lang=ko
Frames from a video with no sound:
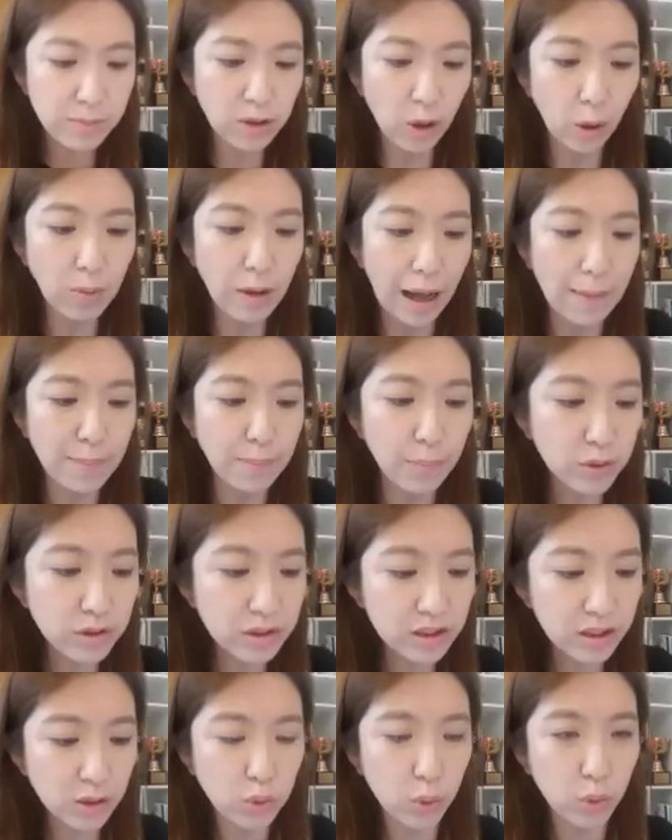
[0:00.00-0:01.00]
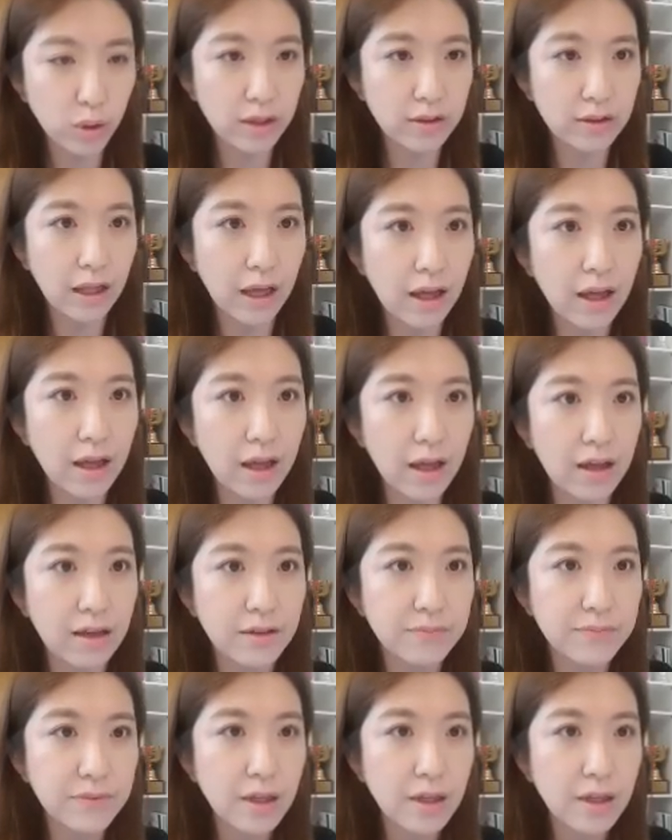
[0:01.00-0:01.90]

TV 너무 안 보는 게 좋겠다.